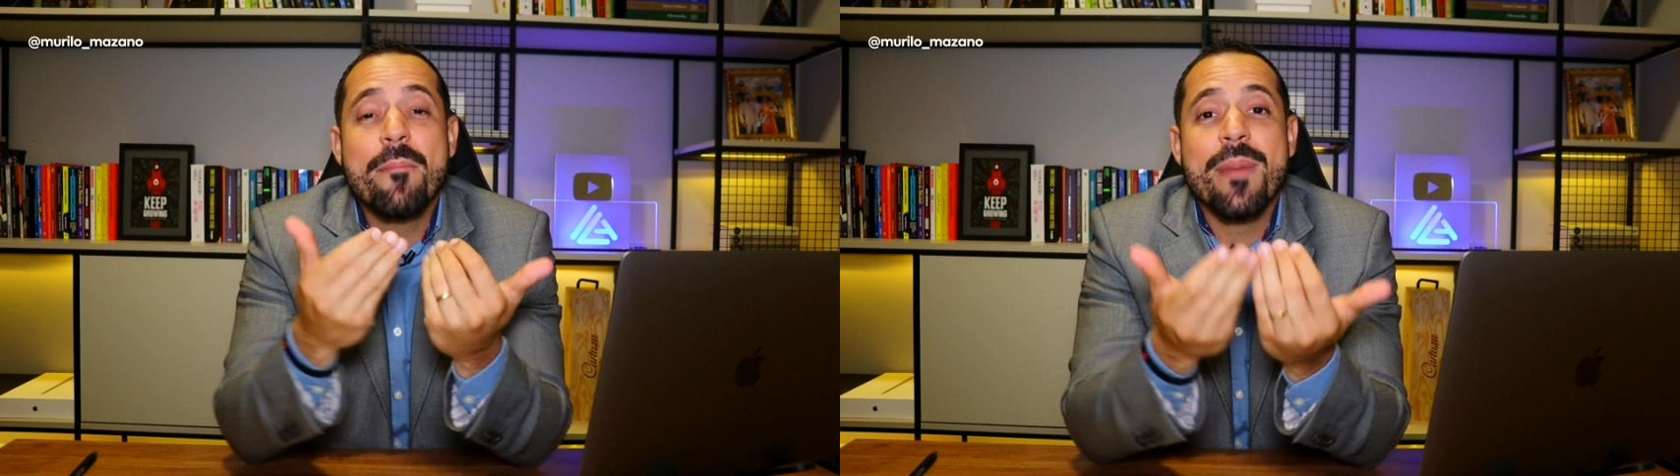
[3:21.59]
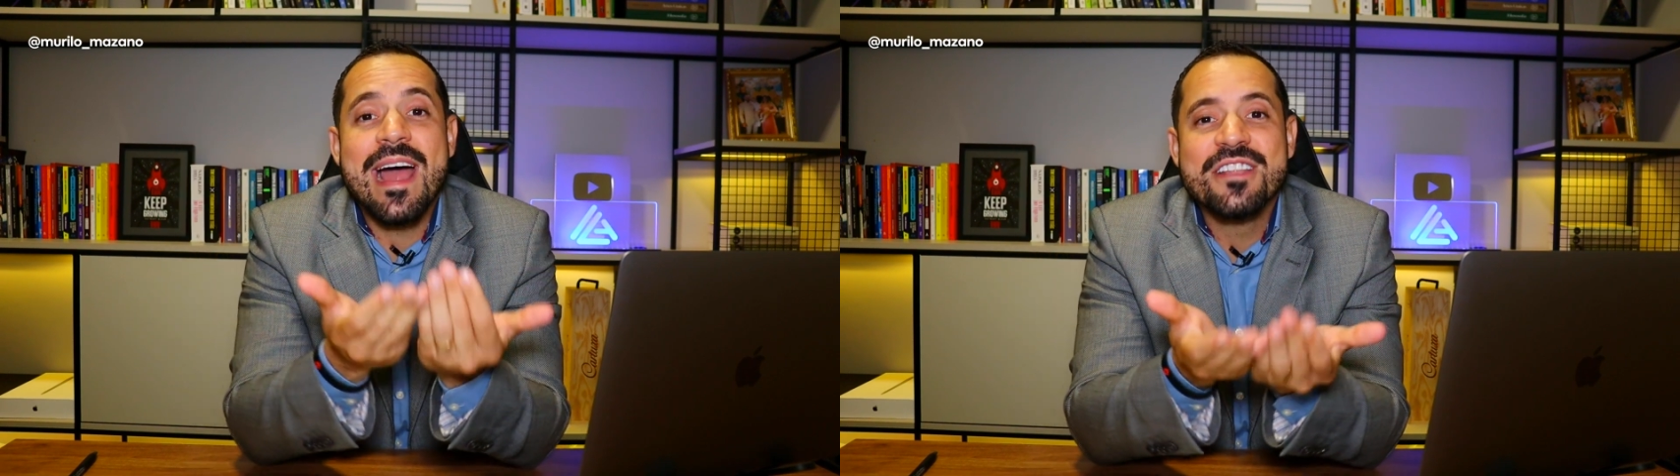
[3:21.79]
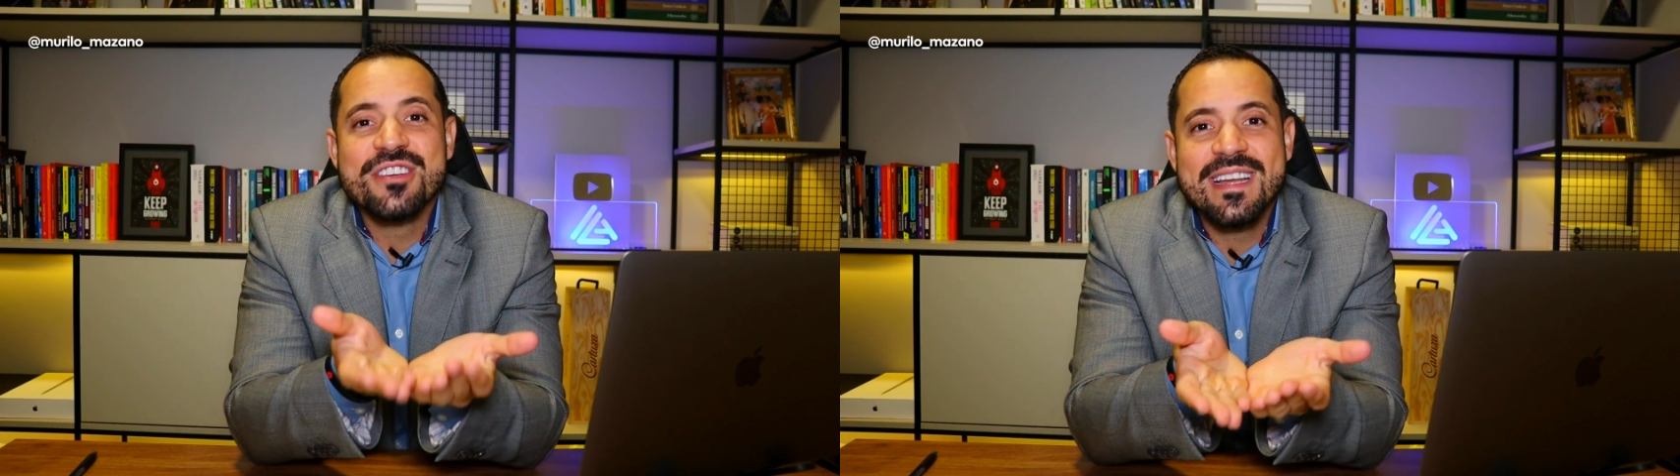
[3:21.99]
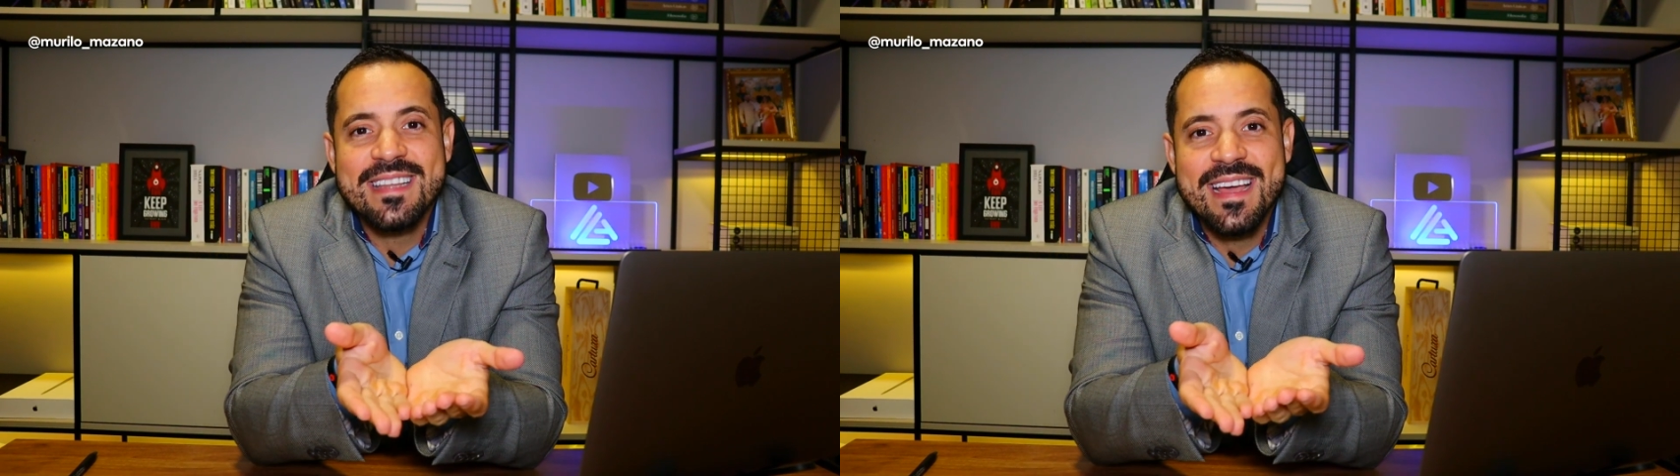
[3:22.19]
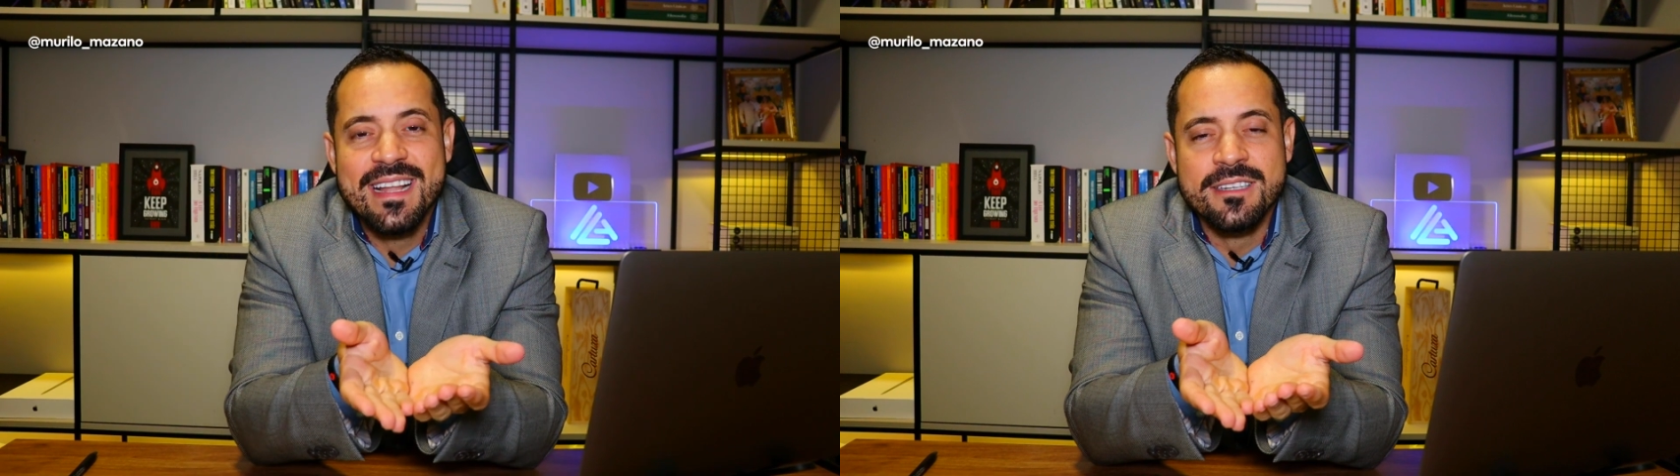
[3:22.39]
prática
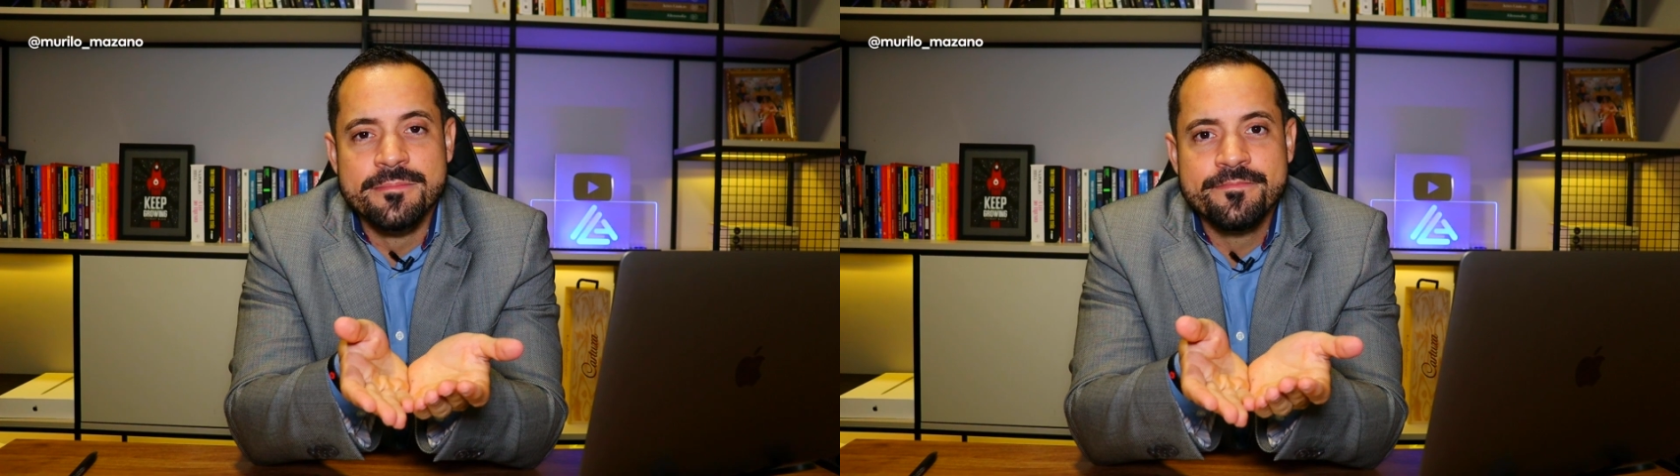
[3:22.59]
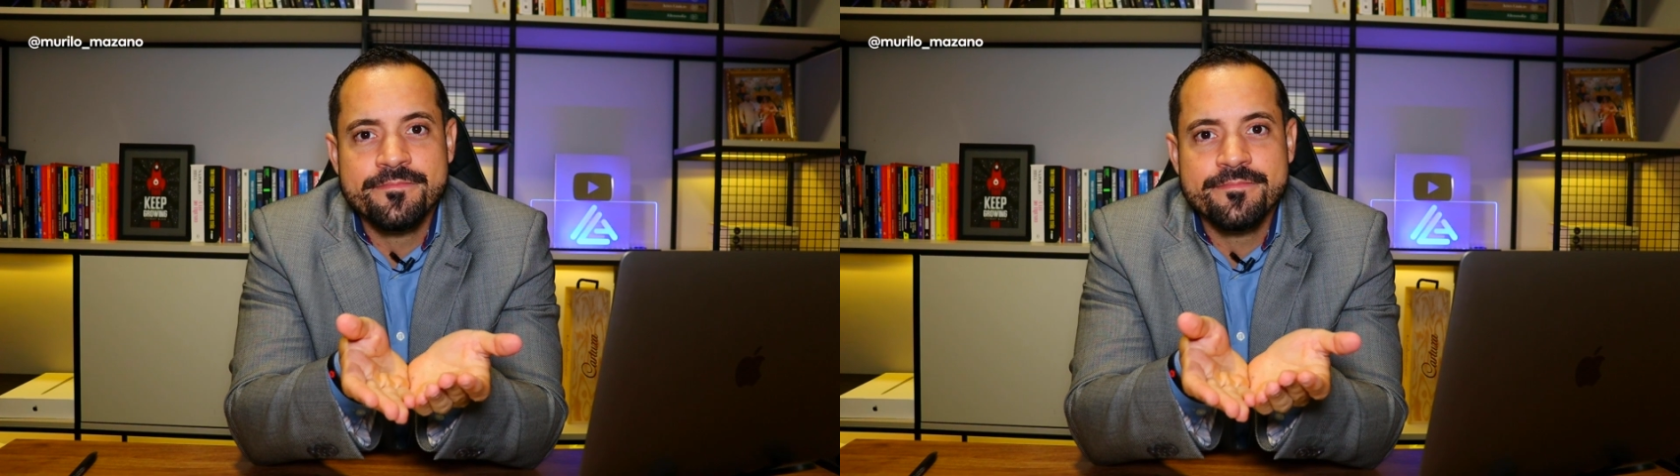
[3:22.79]
dela,